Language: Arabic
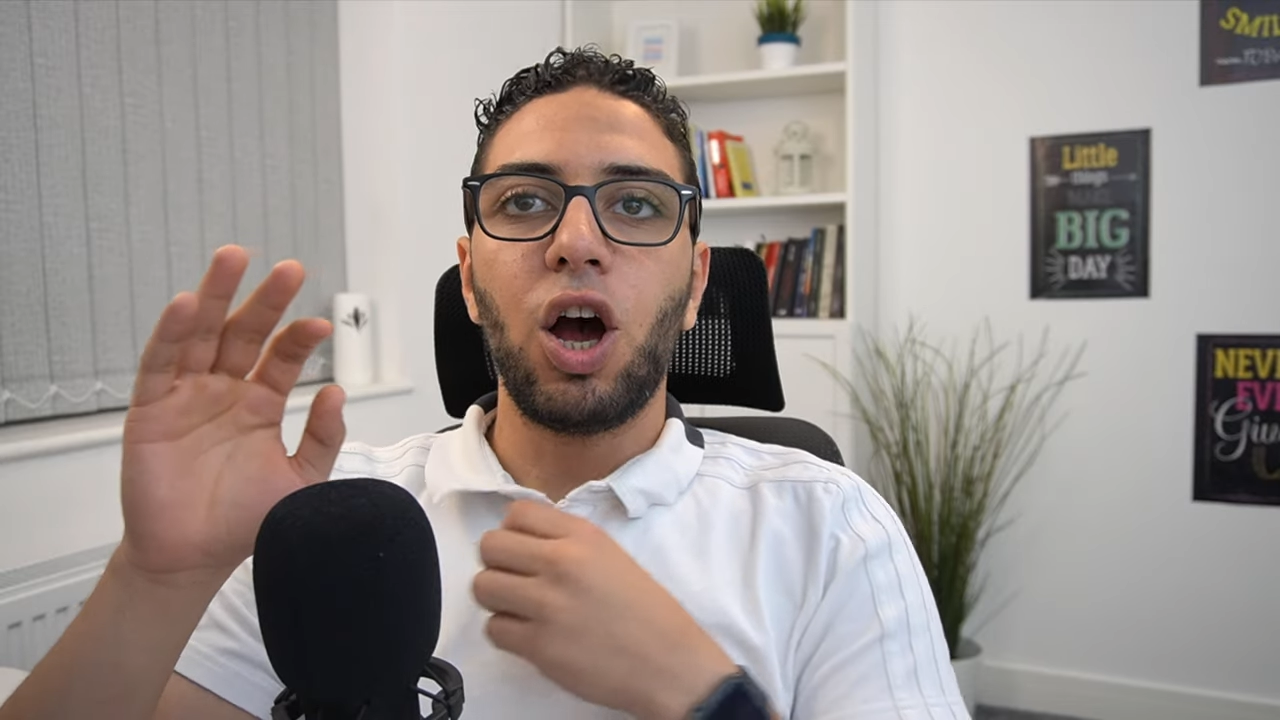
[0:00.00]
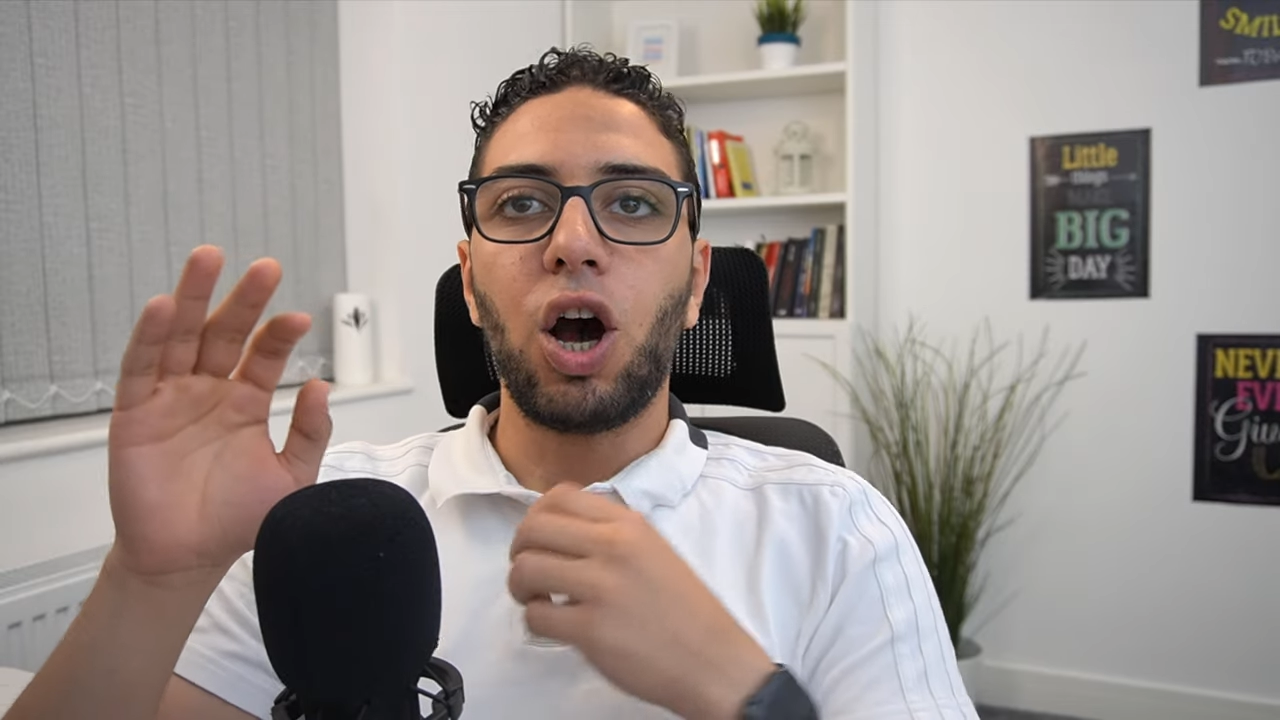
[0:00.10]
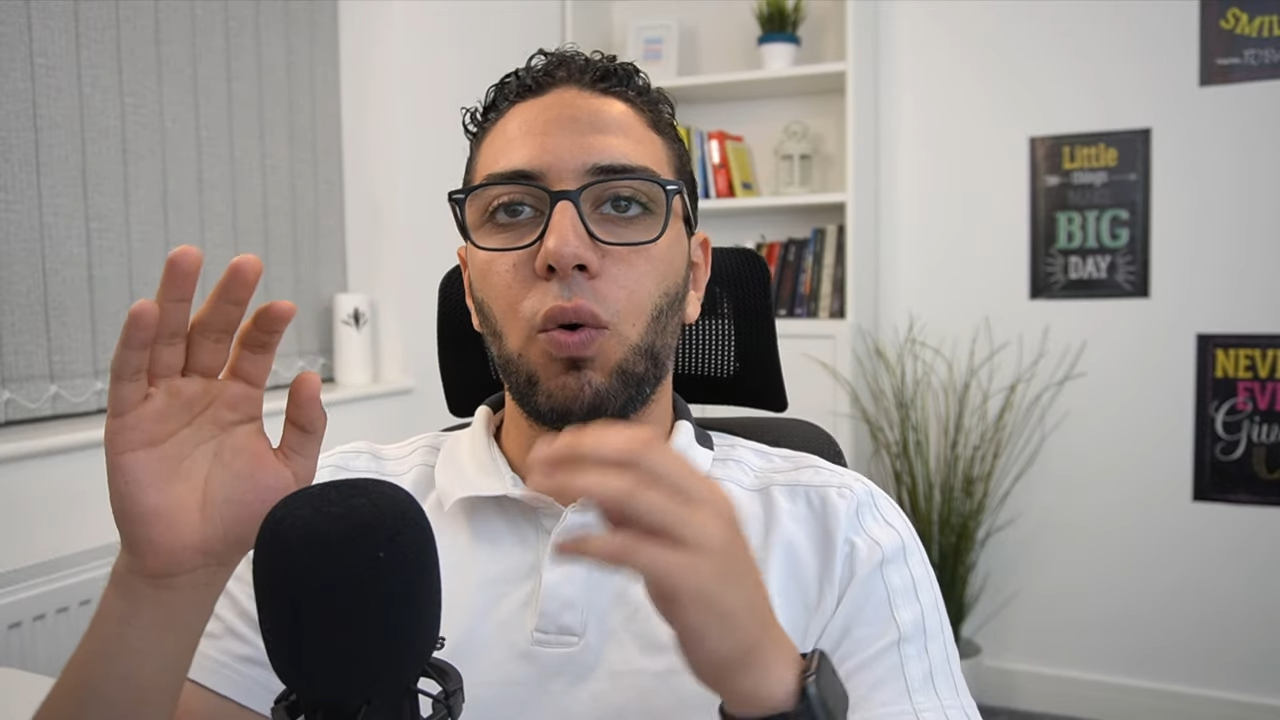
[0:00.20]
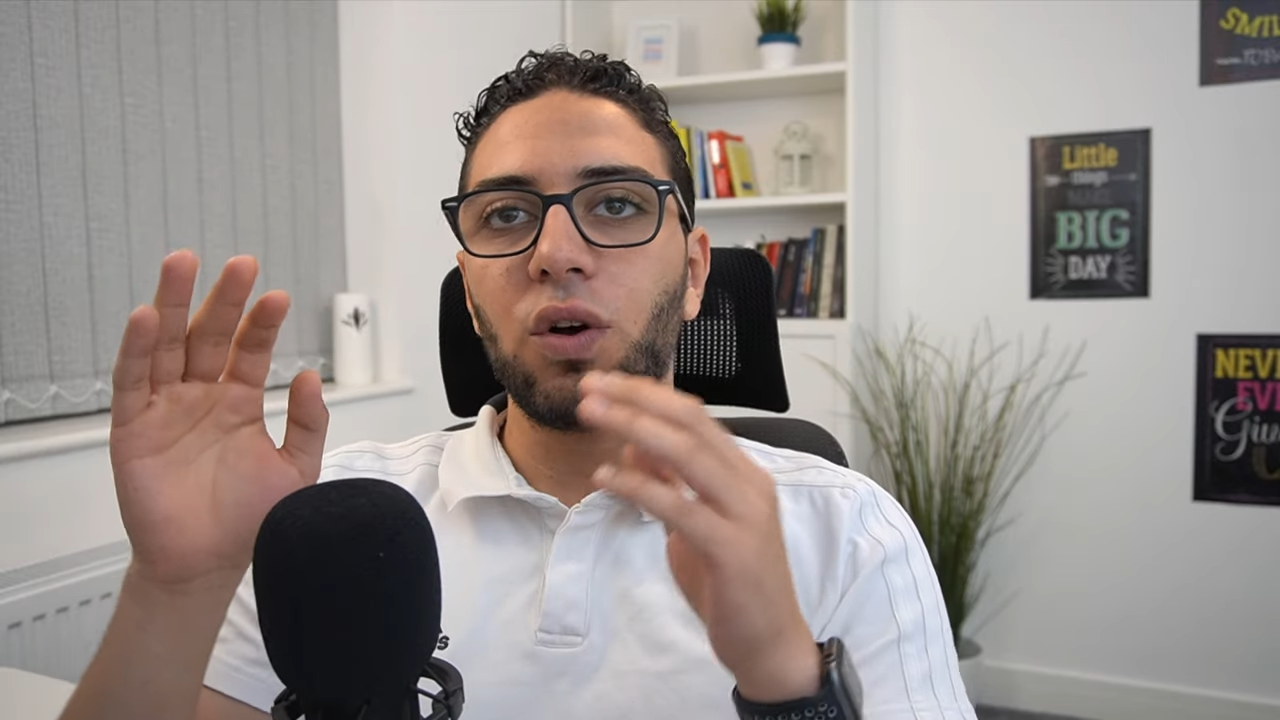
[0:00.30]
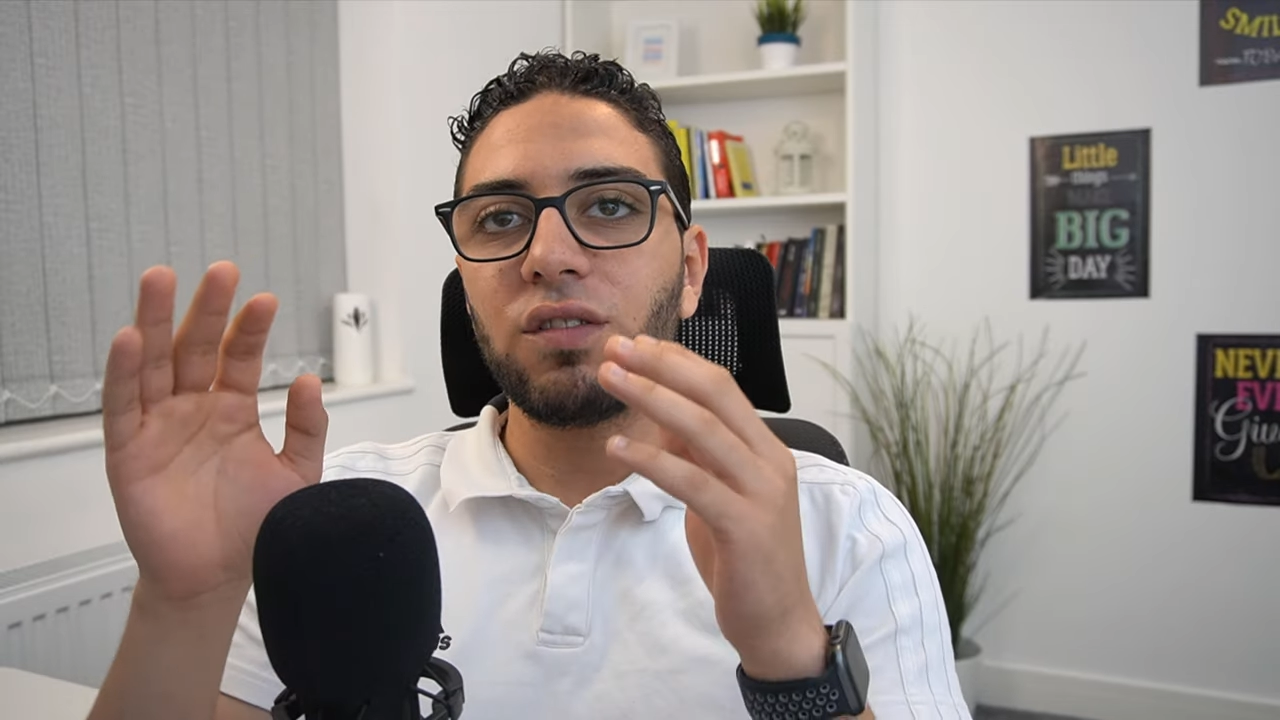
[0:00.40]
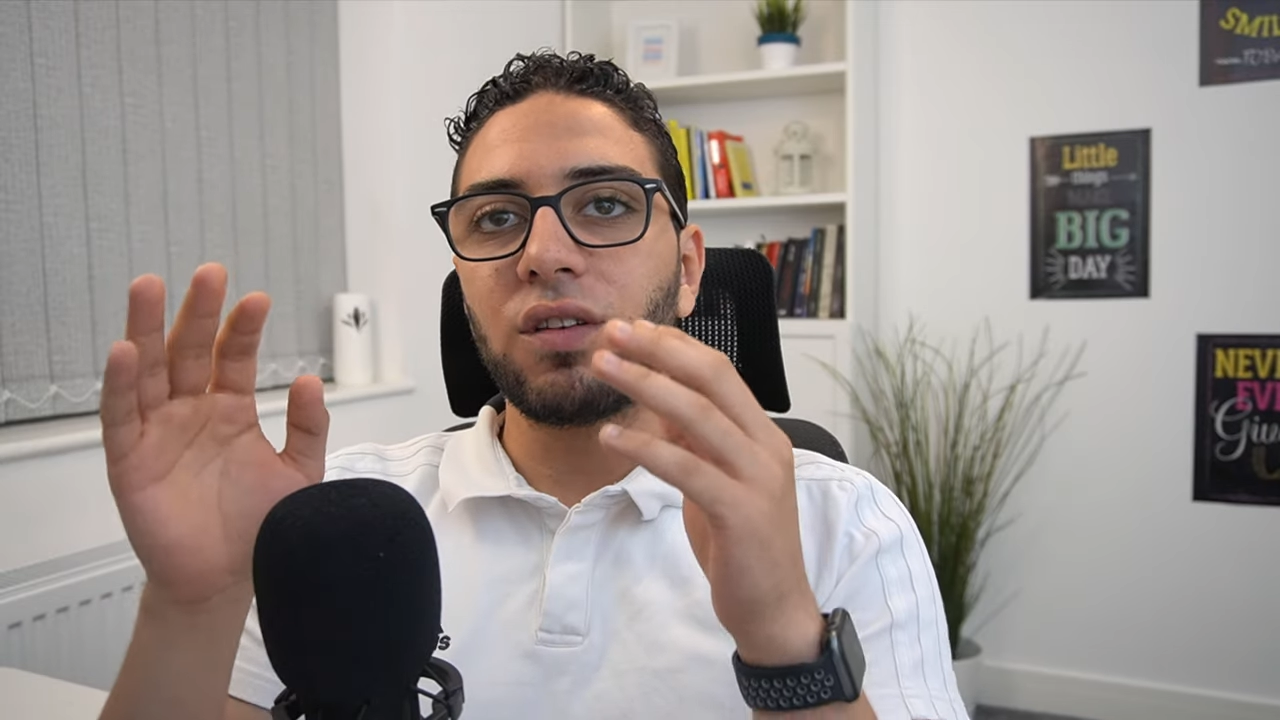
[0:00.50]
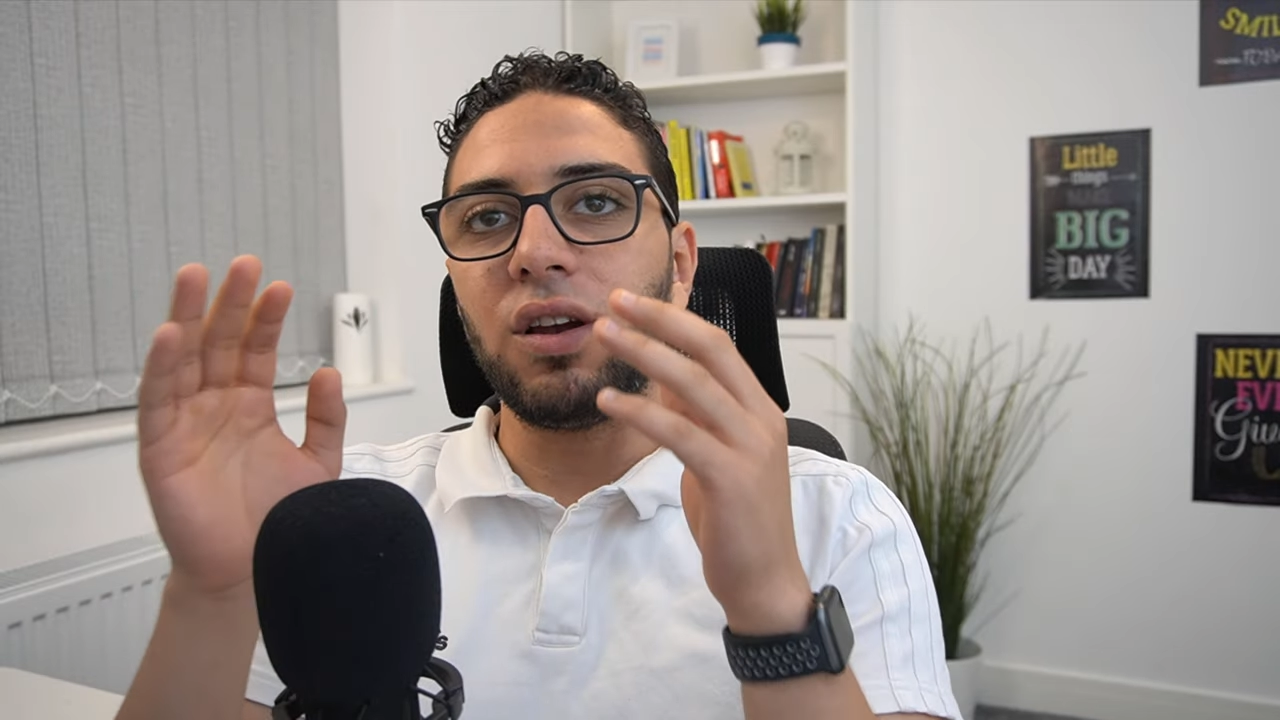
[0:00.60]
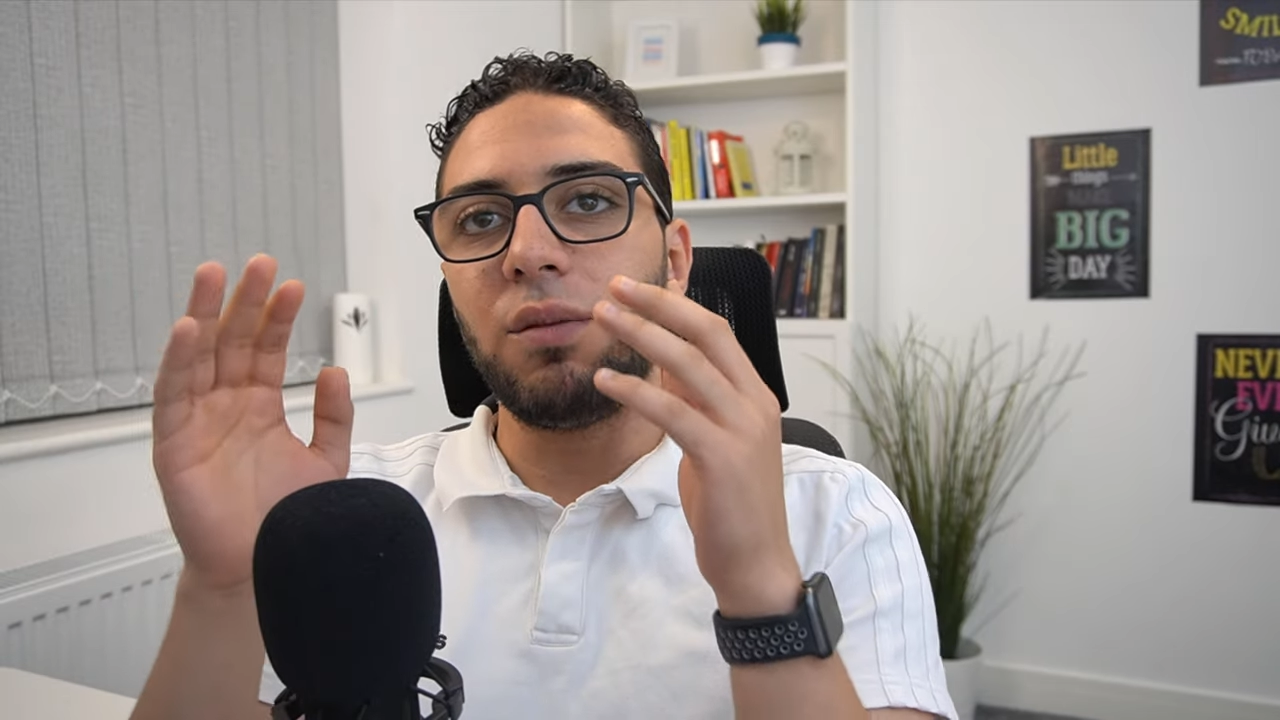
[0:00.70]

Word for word: هوصل